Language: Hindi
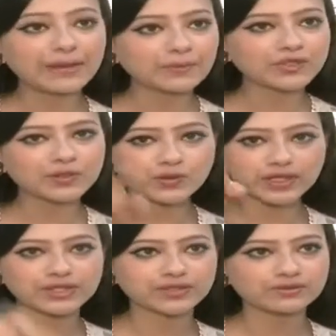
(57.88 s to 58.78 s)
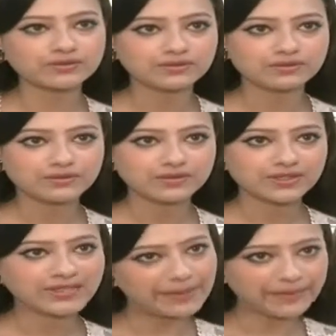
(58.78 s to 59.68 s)
मैं आपको ना देखूँ
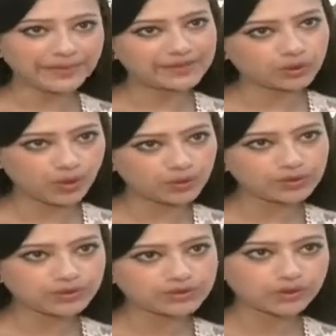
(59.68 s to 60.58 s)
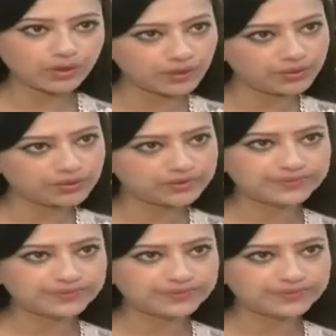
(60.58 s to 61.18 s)
कैमरा में थ्रू आउट थ्रू आउट